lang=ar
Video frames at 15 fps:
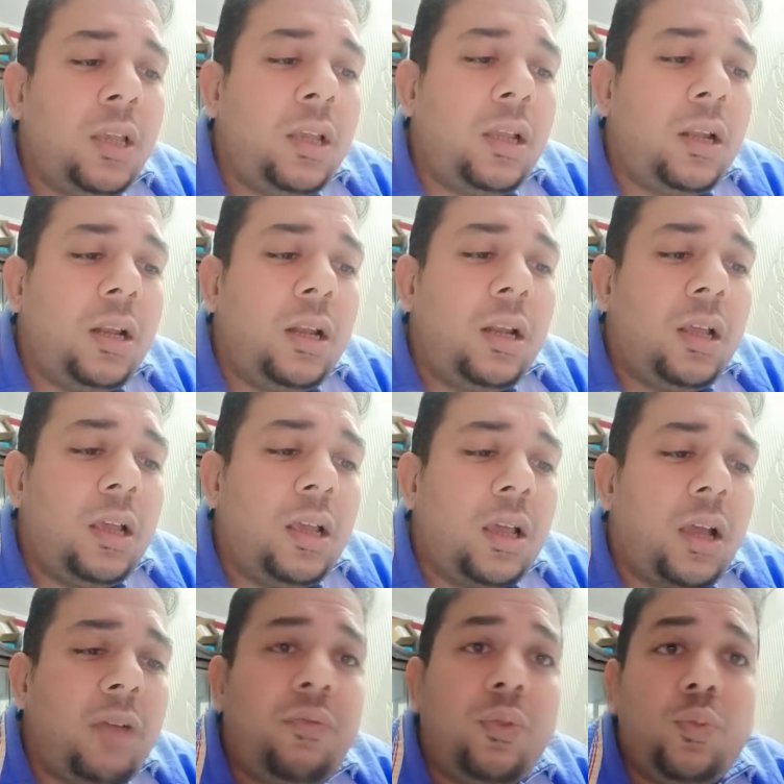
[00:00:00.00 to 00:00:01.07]

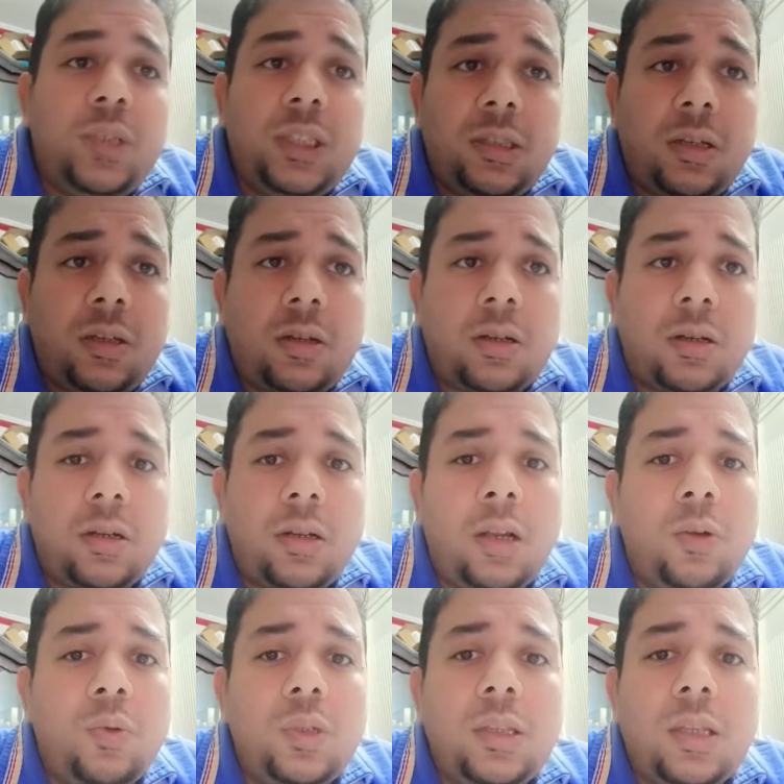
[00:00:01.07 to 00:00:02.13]
الافوميتر
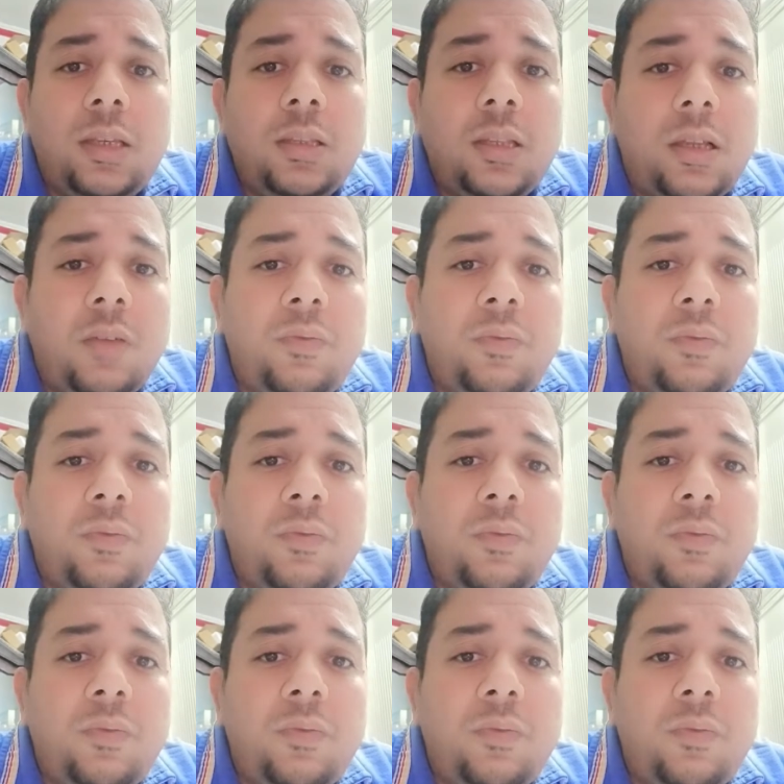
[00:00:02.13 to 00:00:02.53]
لو انت عندك